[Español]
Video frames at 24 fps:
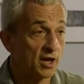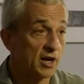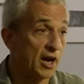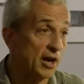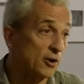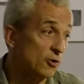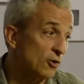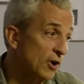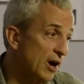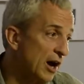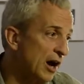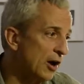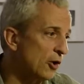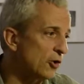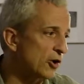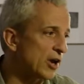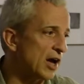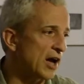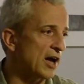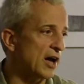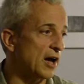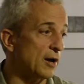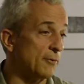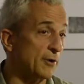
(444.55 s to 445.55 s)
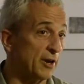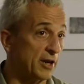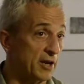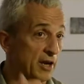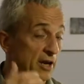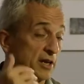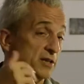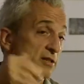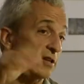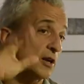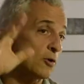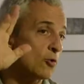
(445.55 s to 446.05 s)
Claro, ahora a ver
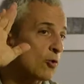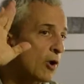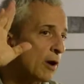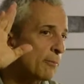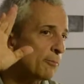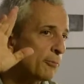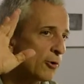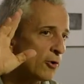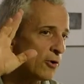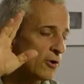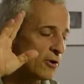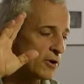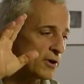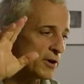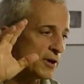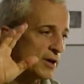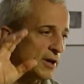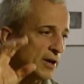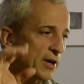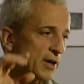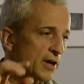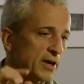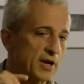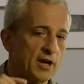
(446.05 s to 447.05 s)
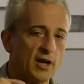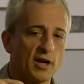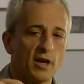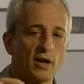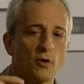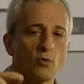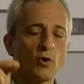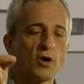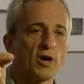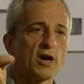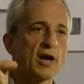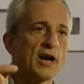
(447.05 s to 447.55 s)
quién es el guapo que
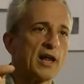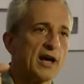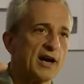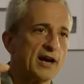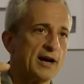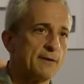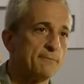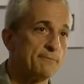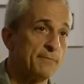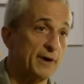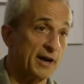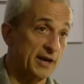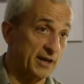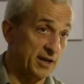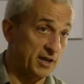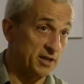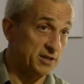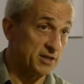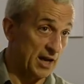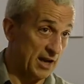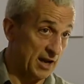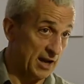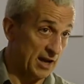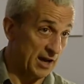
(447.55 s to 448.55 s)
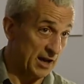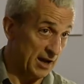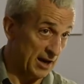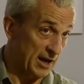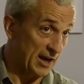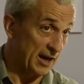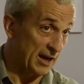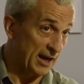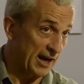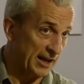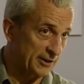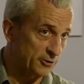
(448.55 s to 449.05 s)
le cuelga la campanilla
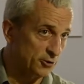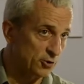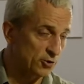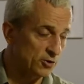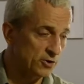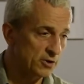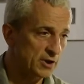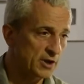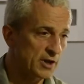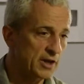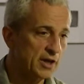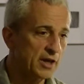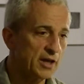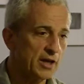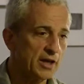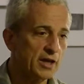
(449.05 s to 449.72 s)
al gato